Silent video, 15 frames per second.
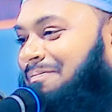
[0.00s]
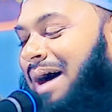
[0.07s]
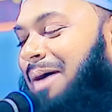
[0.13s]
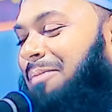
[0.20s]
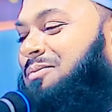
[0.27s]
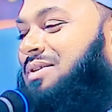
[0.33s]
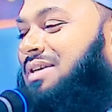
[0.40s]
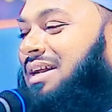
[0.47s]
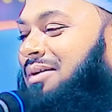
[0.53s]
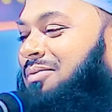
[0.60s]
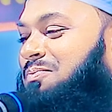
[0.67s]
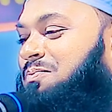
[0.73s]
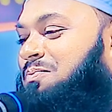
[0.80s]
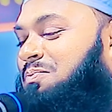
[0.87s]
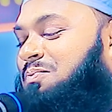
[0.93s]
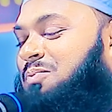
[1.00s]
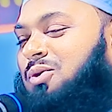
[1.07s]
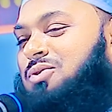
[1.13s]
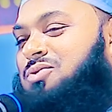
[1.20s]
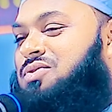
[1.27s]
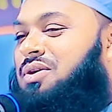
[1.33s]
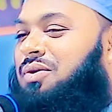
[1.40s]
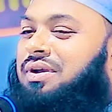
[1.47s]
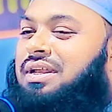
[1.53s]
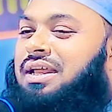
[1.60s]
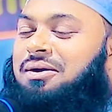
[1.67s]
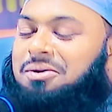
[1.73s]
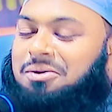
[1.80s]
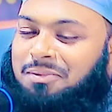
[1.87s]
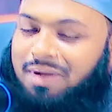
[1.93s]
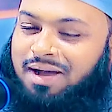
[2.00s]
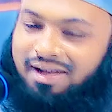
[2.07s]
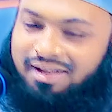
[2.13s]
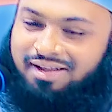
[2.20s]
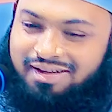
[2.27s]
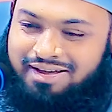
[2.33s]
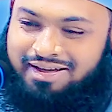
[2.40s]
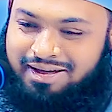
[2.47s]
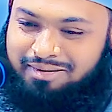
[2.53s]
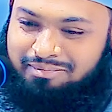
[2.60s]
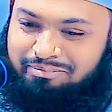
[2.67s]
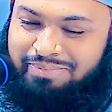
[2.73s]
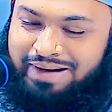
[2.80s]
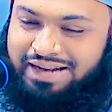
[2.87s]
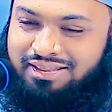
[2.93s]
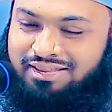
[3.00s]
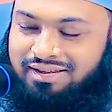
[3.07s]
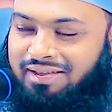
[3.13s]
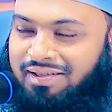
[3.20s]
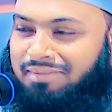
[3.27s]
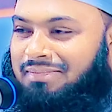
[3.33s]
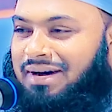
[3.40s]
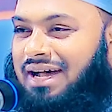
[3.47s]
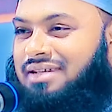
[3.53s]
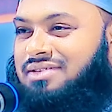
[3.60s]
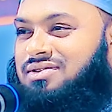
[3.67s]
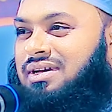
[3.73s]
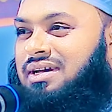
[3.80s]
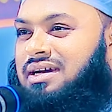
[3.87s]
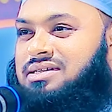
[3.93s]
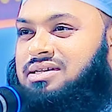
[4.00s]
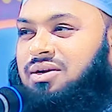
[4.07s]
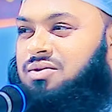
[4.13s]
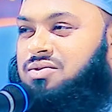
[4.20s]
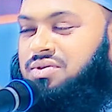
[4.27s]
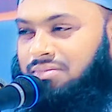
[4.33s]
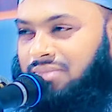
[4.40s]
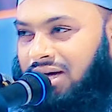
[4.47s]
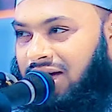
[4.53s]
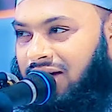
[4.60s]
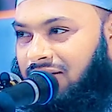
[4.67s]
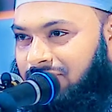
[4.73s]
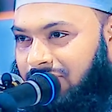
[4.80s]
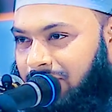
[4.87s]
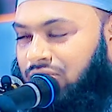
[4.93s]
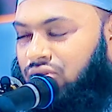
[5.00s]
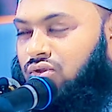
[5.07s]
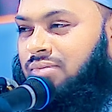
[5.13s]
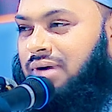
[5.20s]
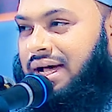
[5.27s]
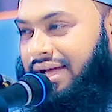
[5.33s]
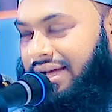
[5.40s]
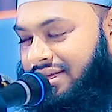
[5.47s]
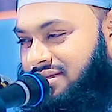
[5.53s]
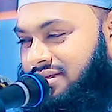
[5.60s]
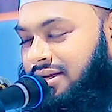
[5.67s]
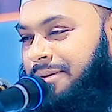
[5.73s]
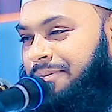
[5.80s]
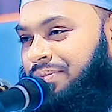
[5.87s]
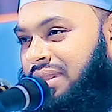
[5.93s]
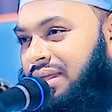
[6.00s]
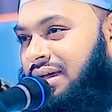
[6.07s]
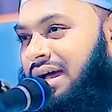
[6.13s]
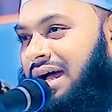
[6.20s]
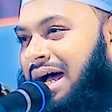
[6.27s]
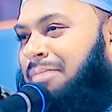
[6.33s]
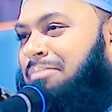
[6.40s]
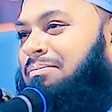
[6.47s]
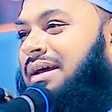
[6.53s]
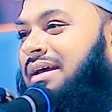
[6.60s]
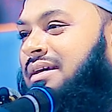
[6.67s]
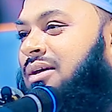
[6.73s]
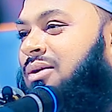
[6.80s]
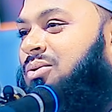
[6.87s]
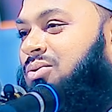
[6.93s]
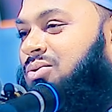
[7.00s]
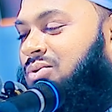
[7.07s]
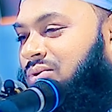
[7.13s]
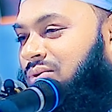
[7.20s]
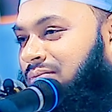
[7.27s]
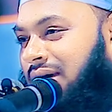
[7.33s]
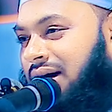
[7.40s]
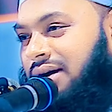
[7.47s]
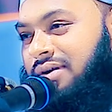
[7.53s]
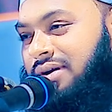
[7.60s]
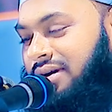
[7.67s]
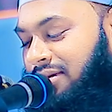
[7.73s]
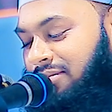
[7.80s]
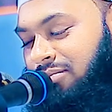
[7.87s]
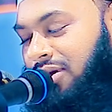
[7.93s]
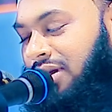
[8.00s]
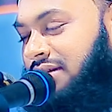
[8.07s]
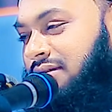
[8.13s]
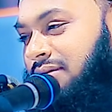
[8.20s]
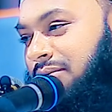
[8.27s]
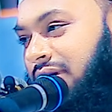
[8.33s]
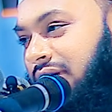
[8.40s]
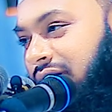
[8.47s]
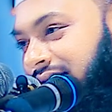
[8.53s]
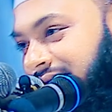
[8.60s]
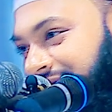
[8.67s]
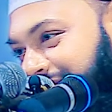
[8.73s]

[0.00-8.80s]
বাপ যেটা করছে ওইটাই করবা বাড়িতে গিয়া মারে জিজ্ঞাসা করছে মা বাবা তো মারা গেছে আব্বাই কি করতো মা কয়টা বলা যাবে না